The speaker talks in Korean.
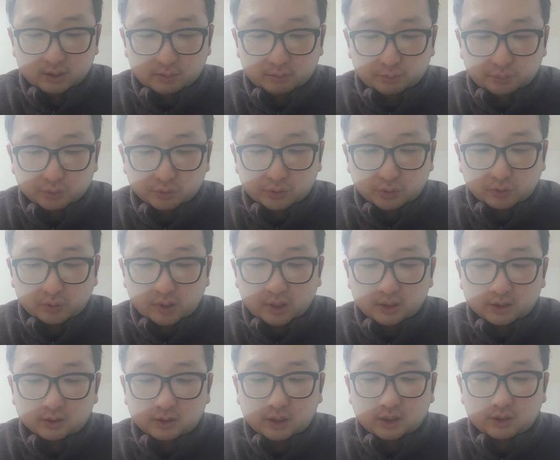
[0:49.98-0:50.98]
부족한
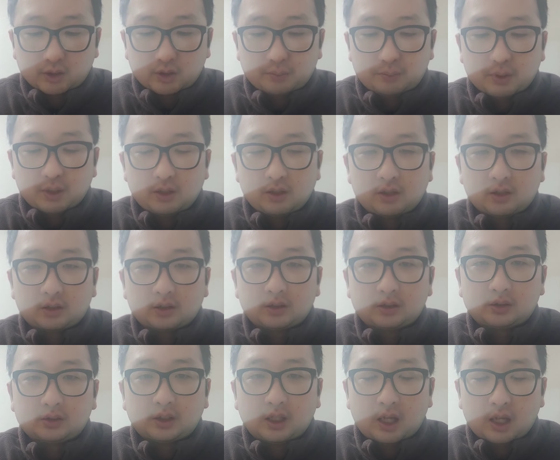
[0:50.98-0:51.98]
산업
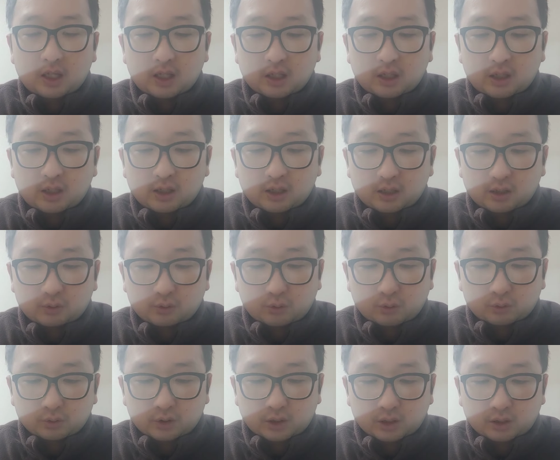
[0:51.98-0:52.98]
인력은 AI
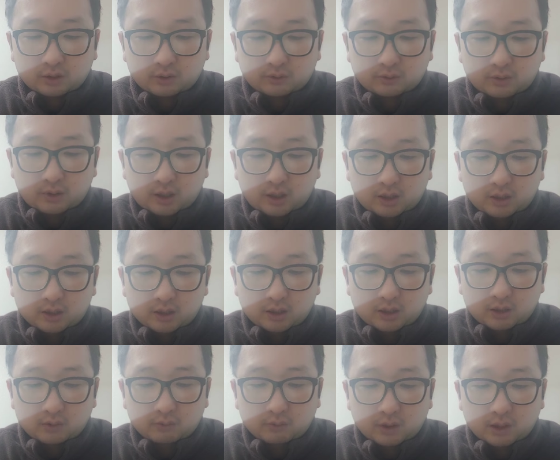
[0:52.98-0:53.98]
인공지능과
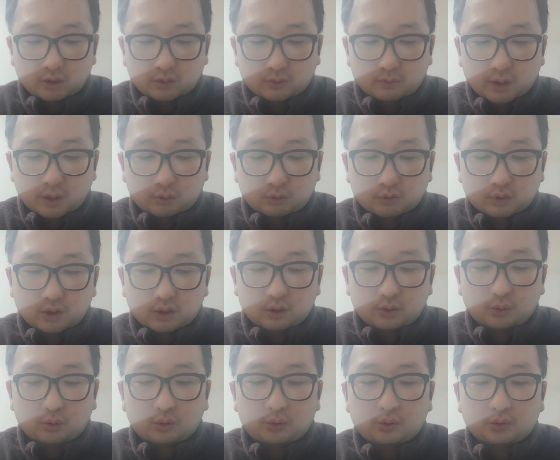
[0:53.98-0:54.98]
외국인
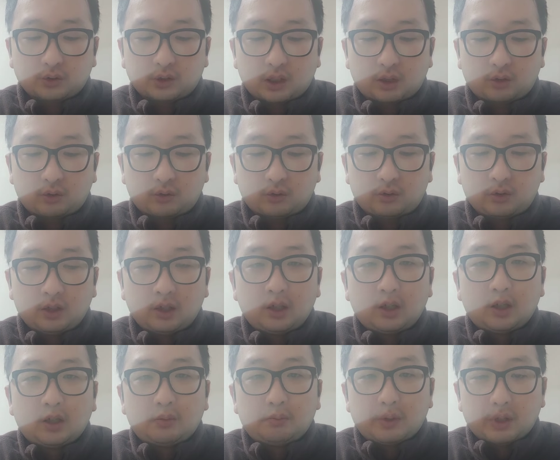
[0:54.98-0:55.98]
노동자로
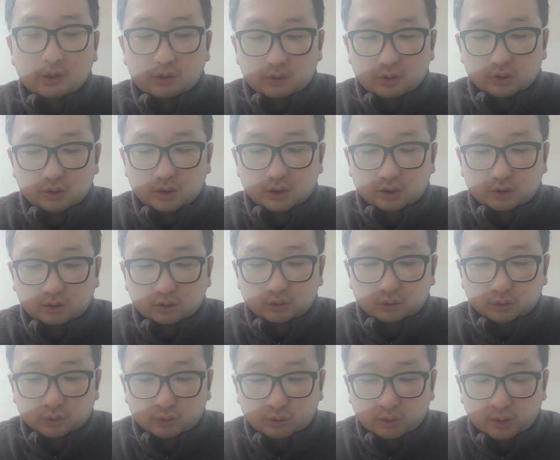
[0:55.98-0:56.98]
네 곳일
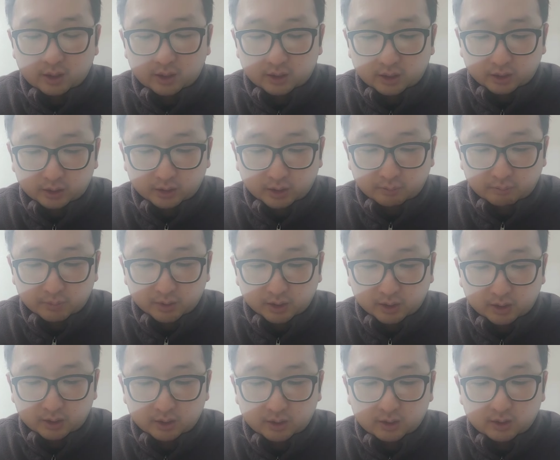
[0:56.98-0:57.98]
것으로
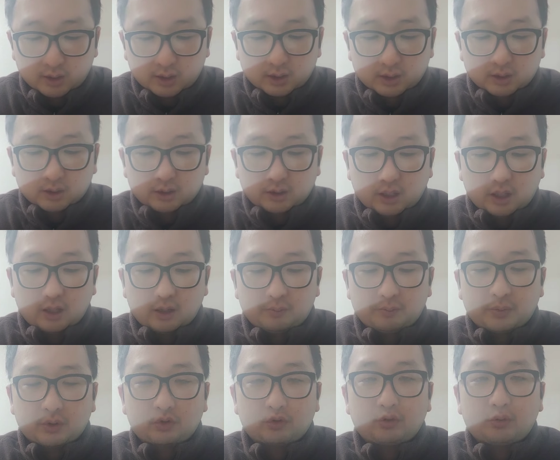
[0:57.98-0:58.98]
예상됩니다.
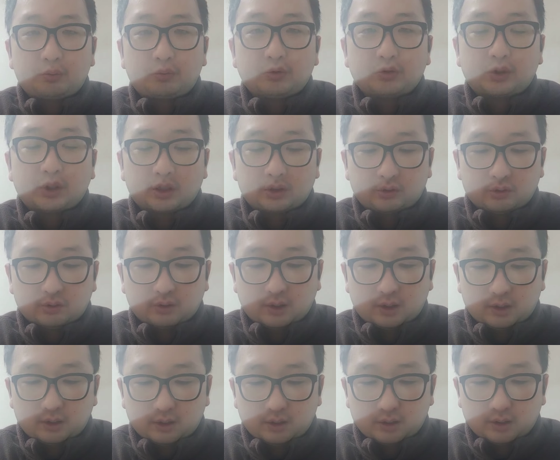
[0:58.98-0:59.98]
대한민국
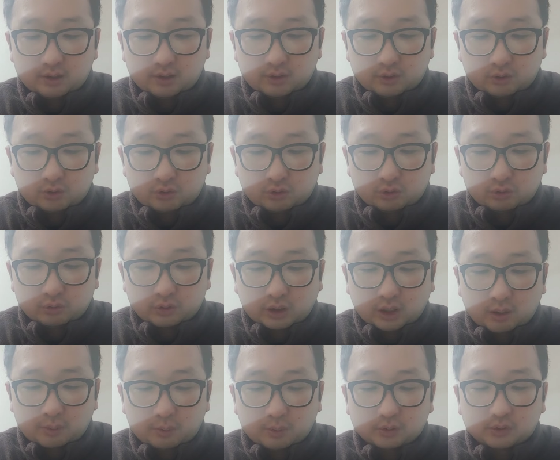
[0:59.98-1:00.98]
부자들의 주
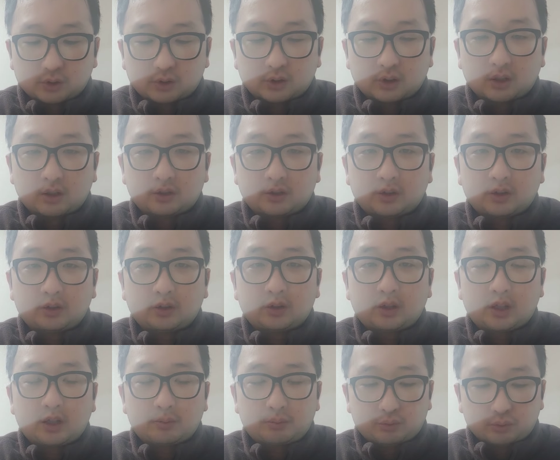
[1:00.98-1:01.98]
자본은
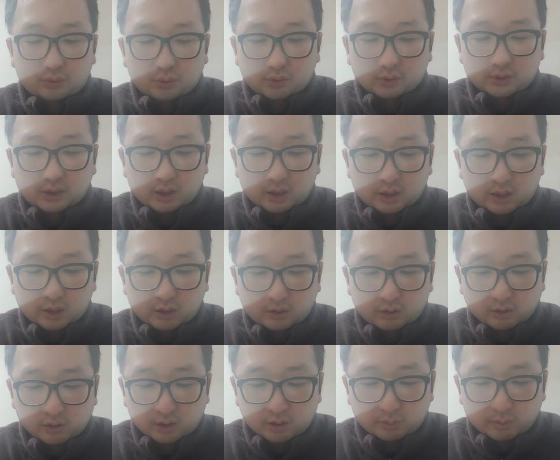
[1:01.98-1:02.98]
여전히 부동산일
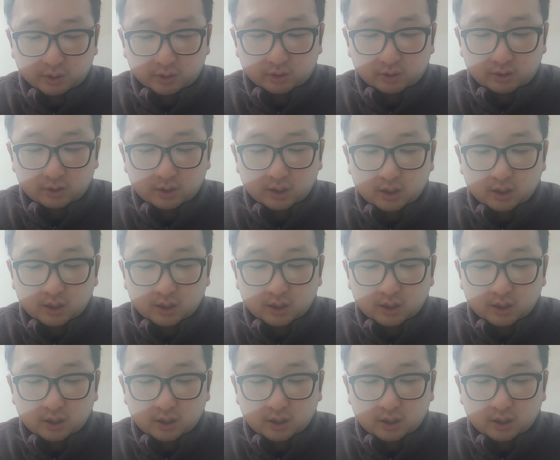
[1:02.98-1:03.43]
것이며